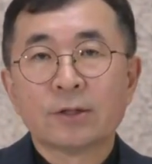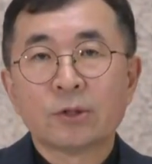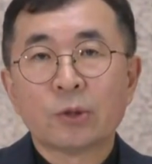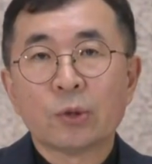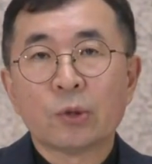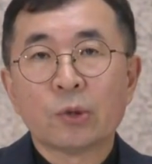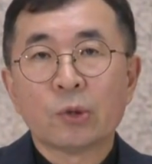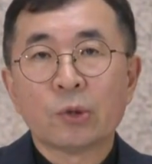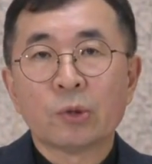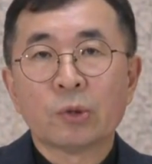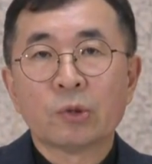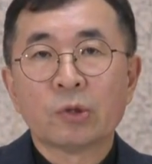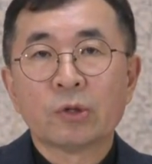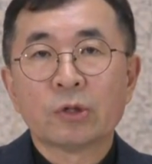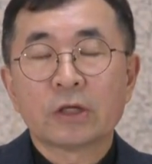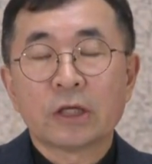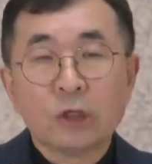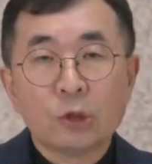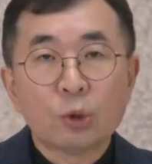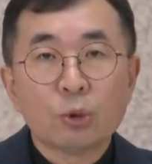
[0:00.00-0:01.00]
또
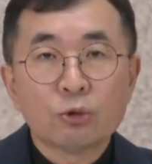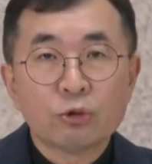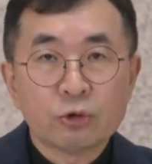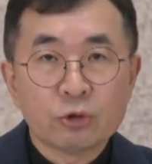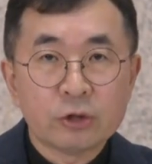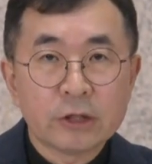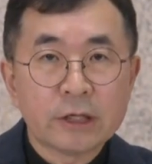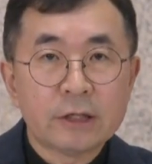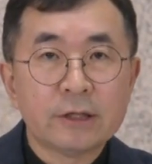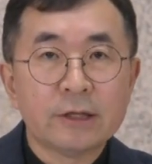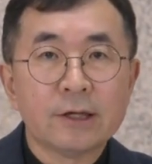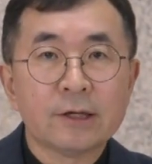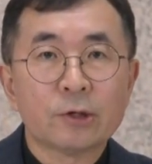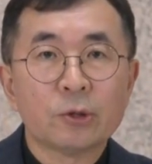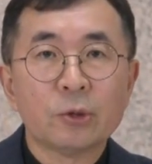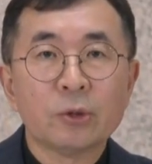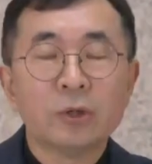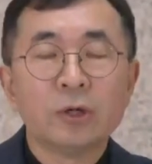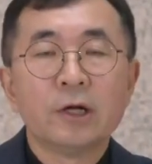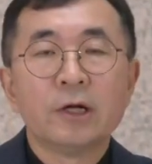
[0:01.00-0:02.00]
기도
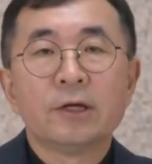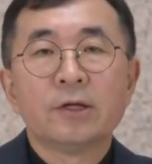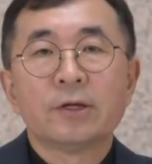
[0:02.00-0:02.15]
주제들이고,